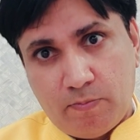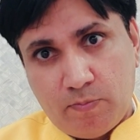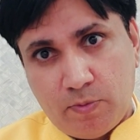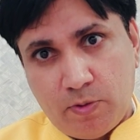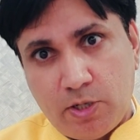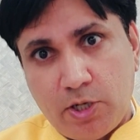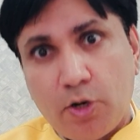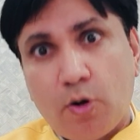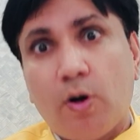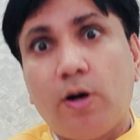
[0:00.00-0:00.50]

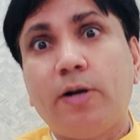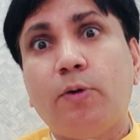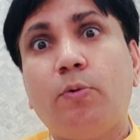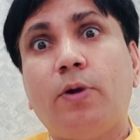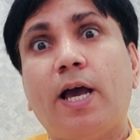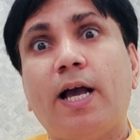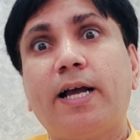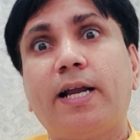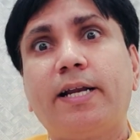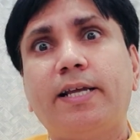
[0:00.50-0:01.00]
रिकॉर्ड
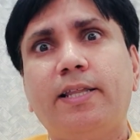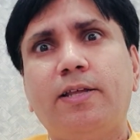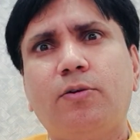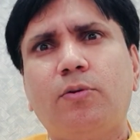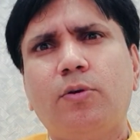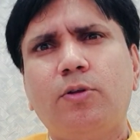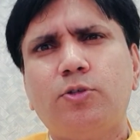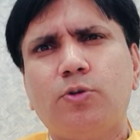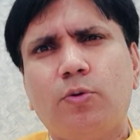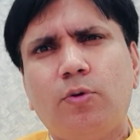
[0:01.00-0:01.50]
उठा करके
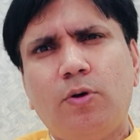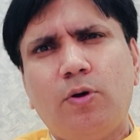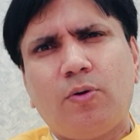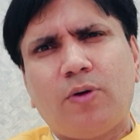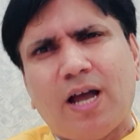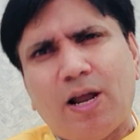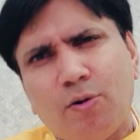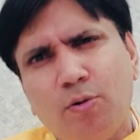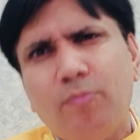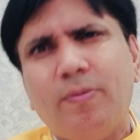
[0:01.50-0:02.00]
देखो जो
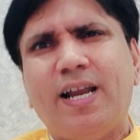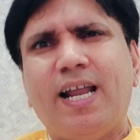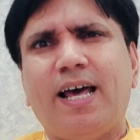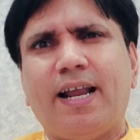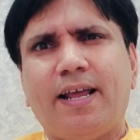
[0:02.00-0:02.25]
लोग कानून बना रहे